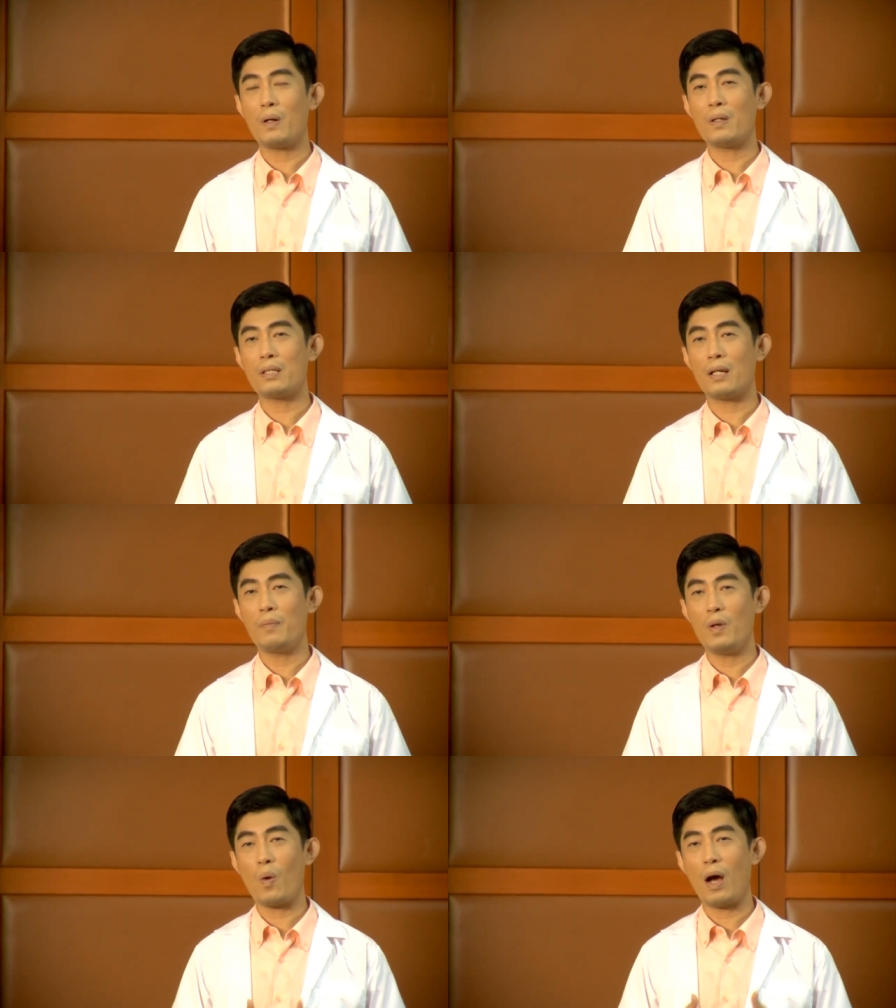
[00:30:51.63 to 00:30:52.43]
ก็จะ
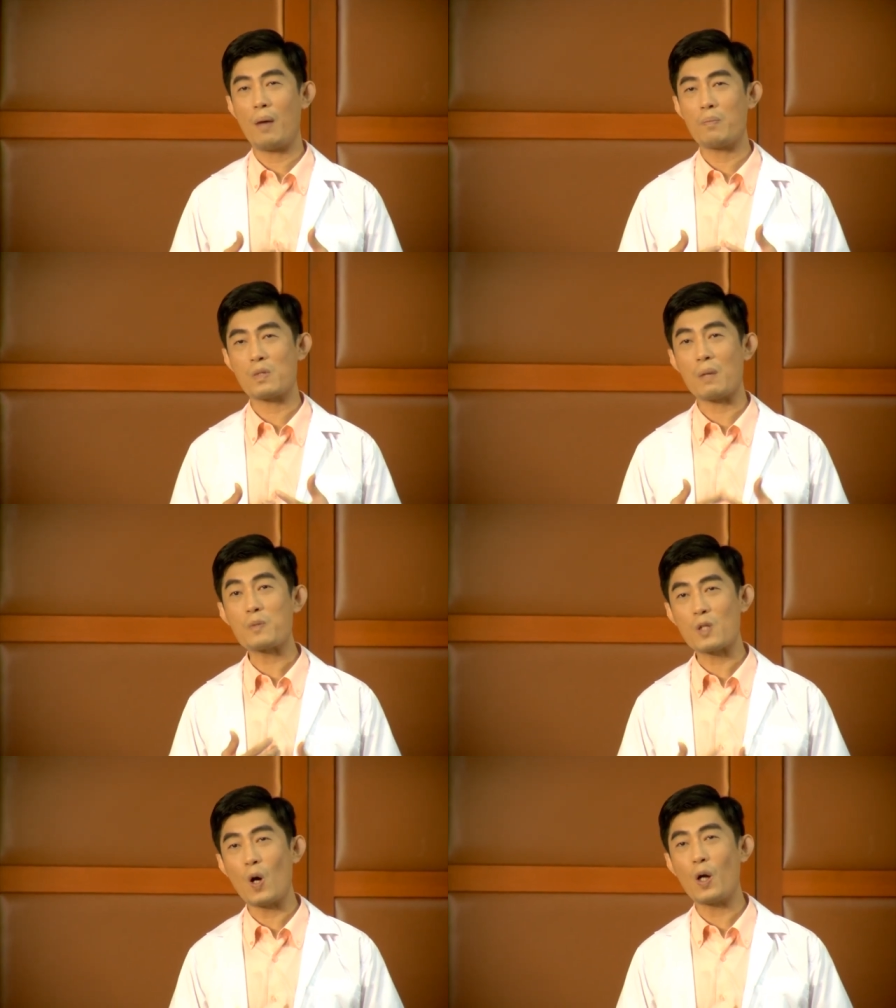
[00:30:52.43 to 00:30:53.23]
มีความซั
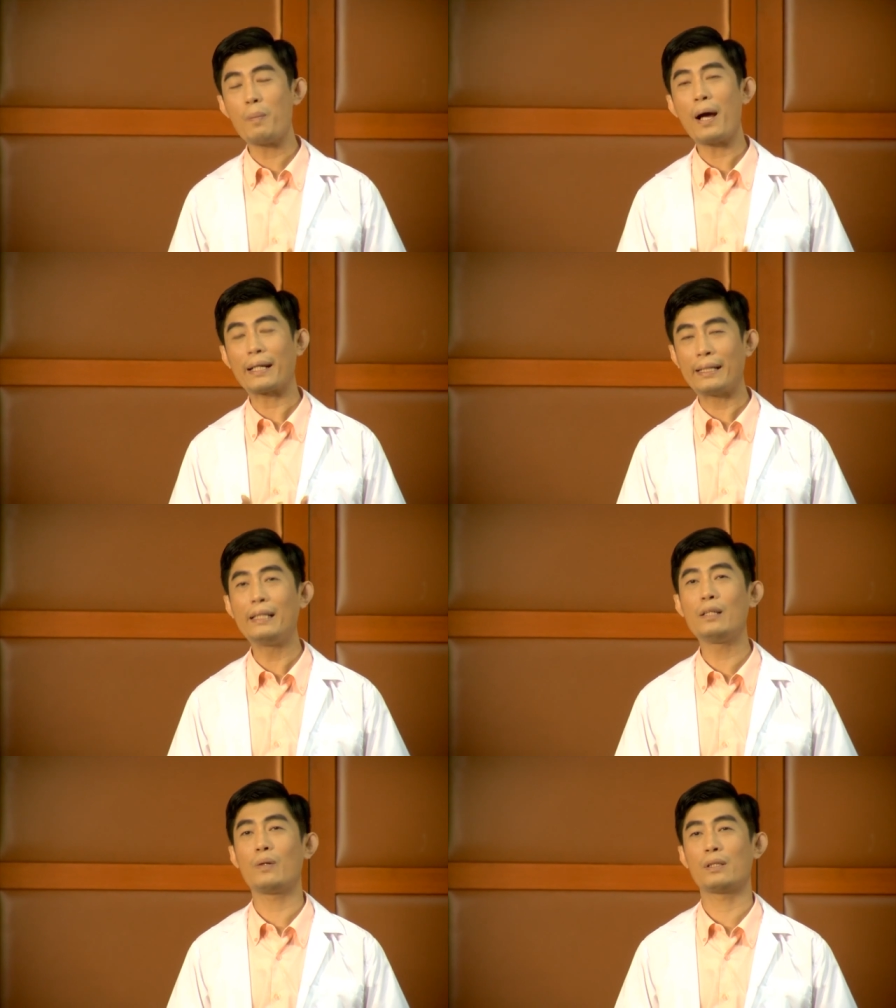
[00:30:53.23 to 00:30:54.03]
บซ้อนมาก
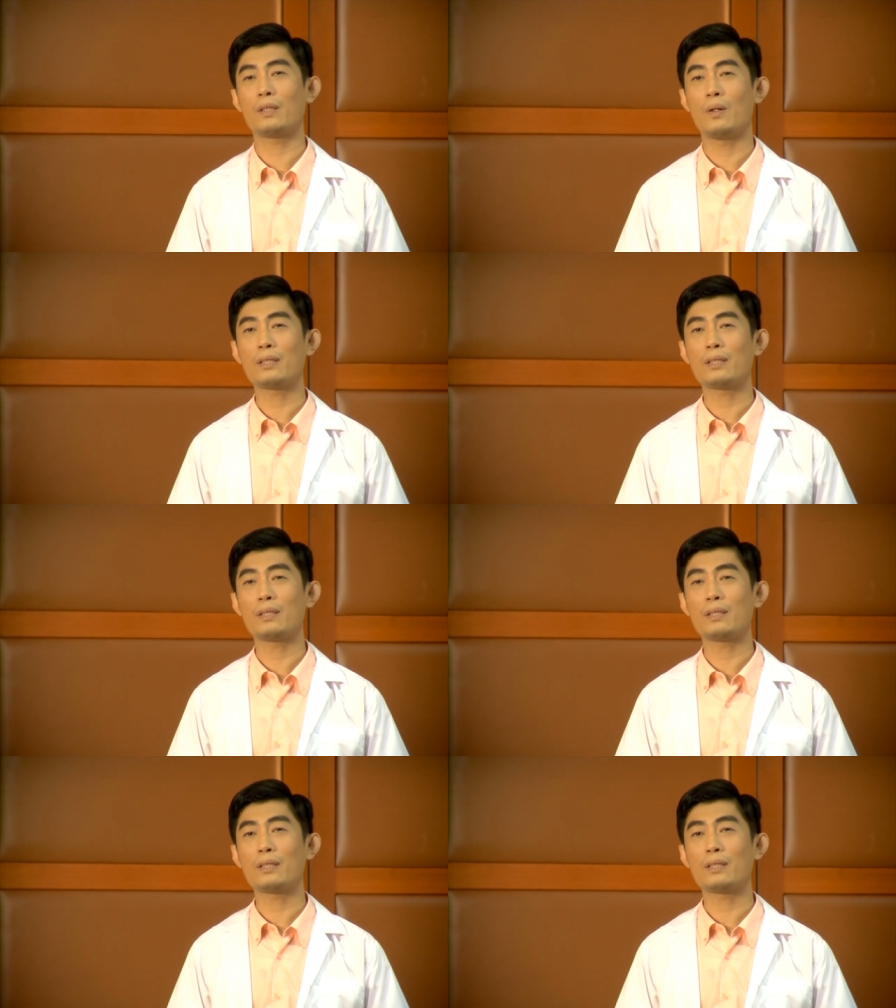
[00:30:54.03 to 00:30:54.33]
ขึ้นกว่า